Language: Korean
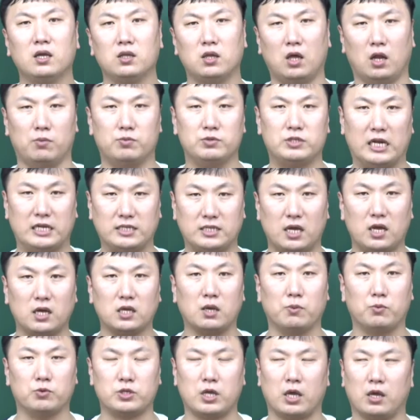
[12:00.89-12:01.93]
여러분 잘 생각해
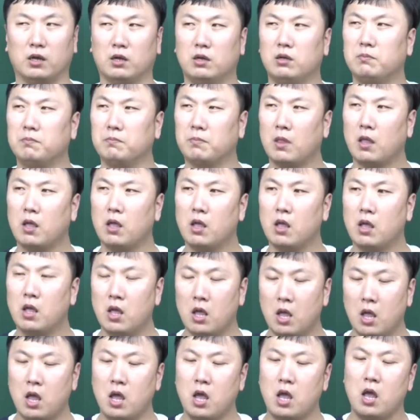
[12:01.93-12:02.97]
보세요.
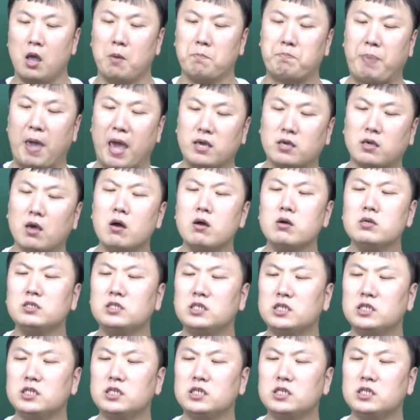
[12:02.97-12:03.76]
배경